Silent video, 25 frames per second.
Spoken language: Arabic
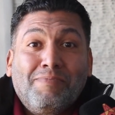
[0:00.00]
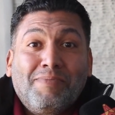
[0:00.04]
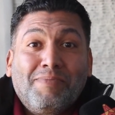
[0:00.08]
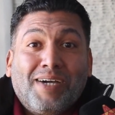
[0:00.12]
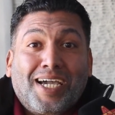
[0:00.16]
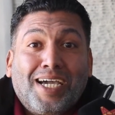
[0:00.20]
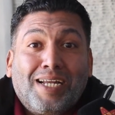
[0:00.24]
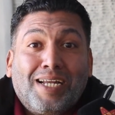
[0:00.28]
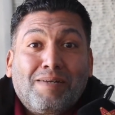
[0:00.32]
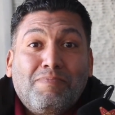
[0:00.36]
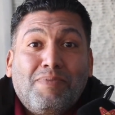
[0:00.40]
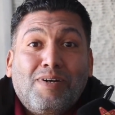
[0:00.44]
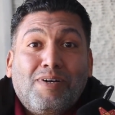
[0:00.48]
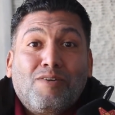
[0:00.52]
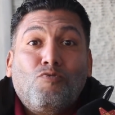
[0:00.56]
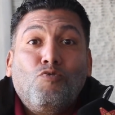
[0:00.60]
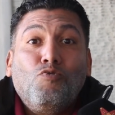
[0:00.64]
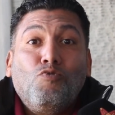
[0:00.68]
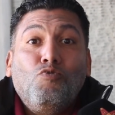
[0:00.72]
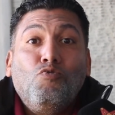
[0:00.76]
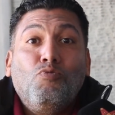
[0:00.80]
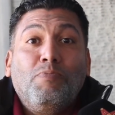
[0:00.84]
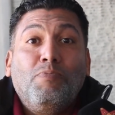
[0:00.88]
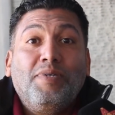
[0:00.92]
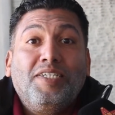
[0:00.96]
مغاربه
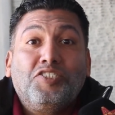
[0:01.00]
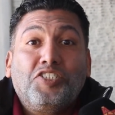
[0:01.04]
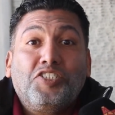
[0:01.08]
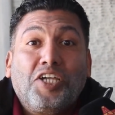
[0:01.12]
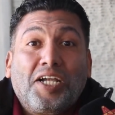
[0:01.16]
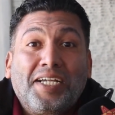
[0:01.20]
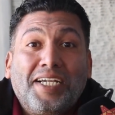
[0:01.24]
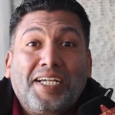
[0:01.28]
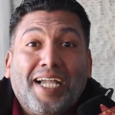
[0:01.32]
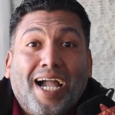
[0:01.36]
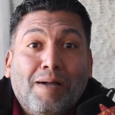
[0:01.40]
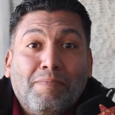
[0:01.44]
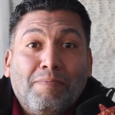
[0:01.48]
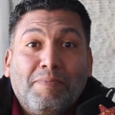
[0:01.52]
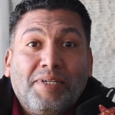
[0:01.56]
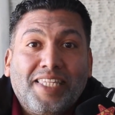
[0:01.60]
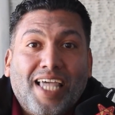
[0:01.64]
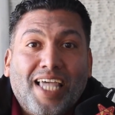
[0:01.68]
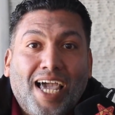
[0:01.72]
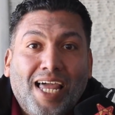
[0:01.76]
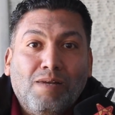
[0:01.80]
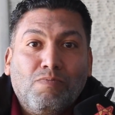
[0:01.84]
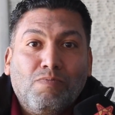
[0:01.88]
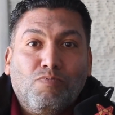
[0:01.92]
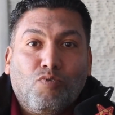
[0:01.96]
كله بيشجع من
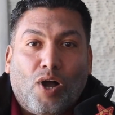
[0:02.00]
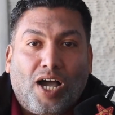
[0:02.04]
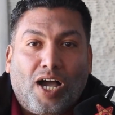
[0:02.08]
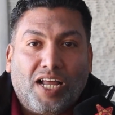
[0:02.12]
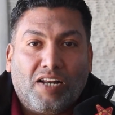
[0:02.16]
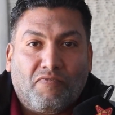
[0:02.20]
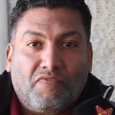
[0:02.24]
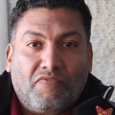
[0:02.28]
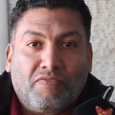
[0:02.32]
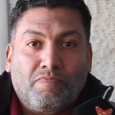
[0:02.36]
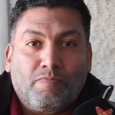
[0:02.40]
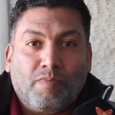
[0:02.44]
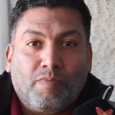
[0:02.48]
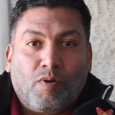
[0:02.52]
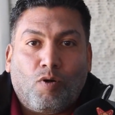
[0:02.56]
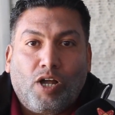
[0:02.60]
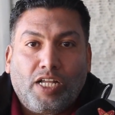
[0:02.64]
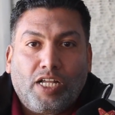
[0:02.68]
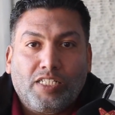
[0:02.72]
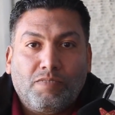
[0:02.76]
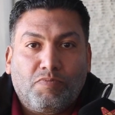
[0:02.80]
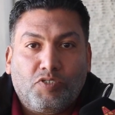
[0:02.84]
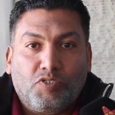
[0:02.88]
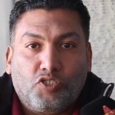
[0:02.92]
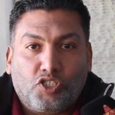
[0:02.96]
قلبه عارف لما
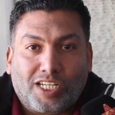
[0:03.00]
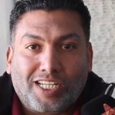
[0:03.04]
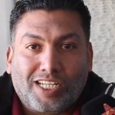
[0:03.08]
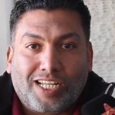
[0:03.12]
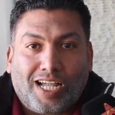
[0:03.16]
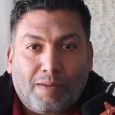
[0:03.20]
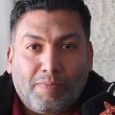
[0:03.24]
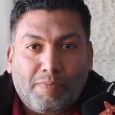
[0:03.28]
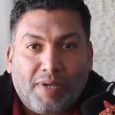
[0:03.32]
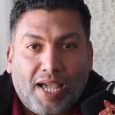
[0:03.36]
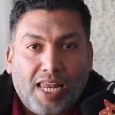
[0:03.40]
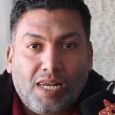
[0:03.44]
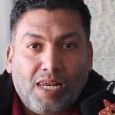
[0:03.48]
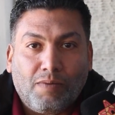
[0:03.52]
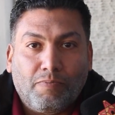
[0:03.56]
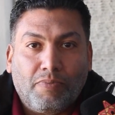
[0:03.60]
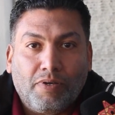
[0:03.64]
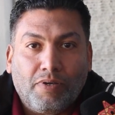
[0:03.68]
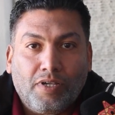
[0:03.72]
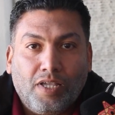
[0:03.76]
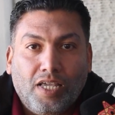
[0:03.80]
واحد بيشجع بقلب